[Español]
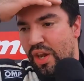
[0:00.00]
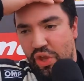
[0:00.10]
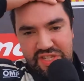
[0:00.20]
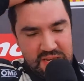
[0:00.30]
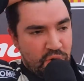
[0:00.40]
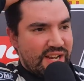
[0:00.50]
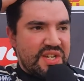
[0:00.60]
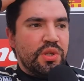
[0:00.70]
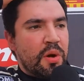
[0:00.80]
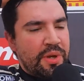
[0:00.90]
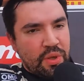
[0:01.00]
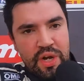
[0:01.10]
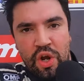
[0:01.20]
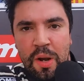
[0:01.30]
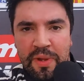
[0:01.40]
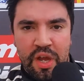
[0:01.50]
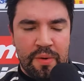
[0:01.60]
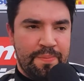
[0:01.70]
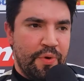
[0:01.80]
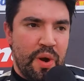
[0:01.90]
Lo decidimos casi último momento venir con el
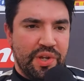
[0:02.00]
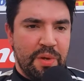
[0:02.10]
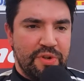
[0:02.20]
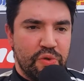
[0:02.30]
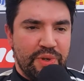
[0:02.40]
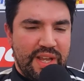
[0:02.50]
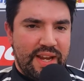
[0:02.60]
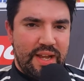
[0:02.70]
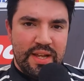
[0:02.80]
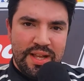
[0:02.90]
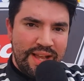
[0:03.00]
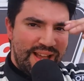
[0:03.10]
mío por una cuestión presupuestaria.